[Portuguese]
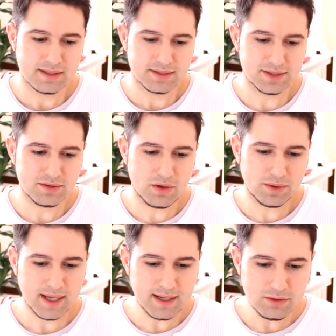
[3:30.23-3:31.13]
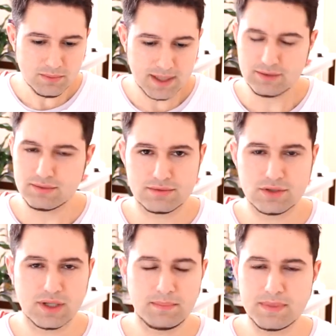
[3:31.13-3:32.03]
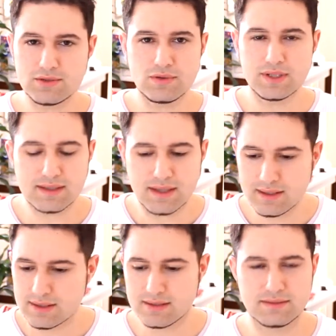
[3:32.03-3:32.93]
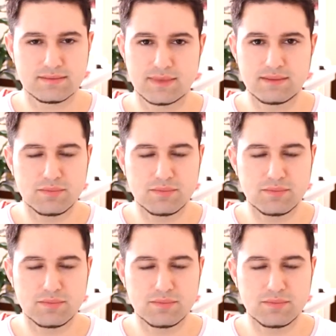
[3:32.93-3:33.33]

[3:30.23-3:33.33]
de qualquer argumento, de qualquer pessoa que tente né,